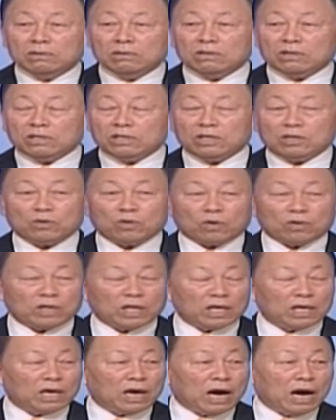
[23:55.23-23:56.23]
假的教
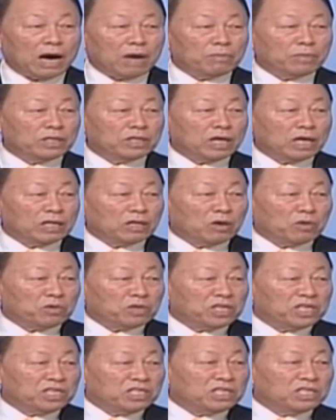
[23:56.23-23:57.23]
会光讲好
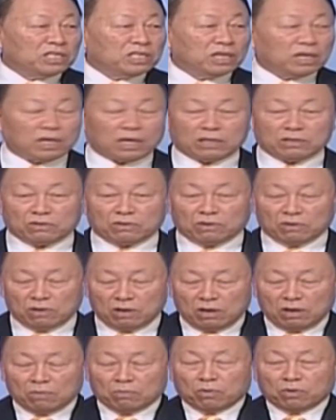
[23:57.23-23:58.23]
听的讲道，
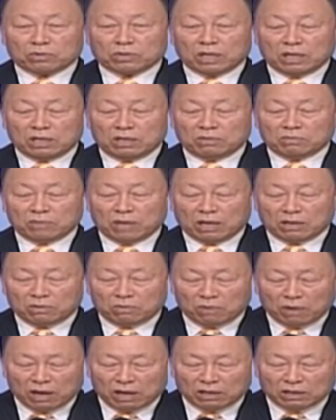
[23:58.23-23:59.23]
这是异
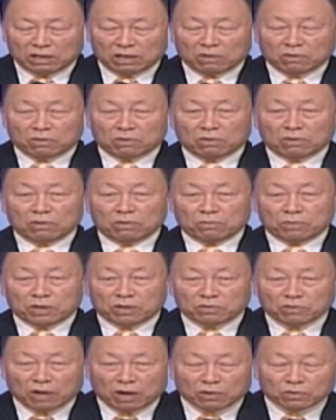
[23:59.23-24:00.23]
端啊！有些
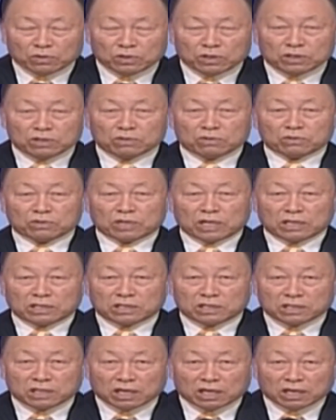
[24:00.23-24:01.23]
人去那样的
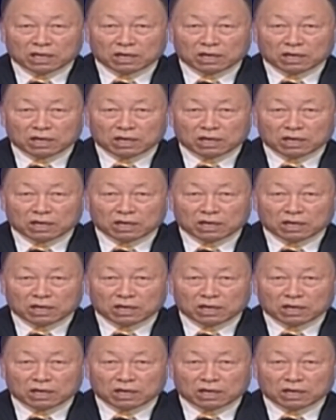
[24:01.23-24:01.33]
教